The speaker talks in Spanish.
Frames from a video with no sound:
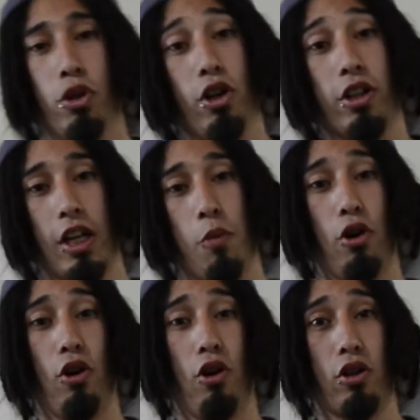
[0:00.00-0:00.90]
Bueno,
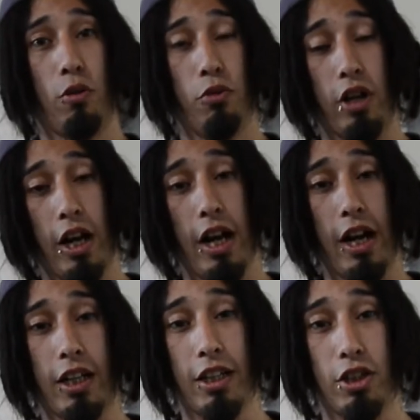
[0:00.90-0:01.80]
queríamos convocar a
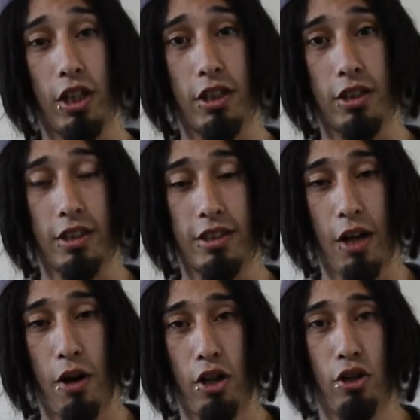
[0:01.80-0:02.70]
la gente este
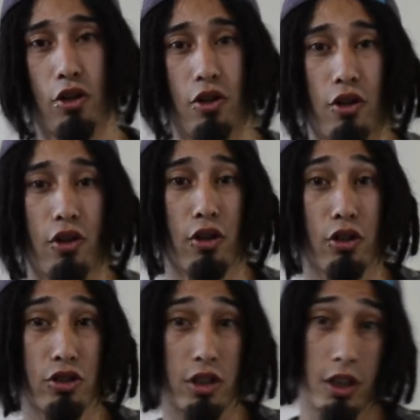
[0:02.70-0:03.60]
sábado
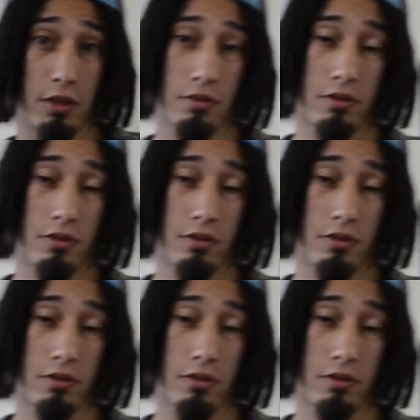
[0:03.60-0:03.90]
12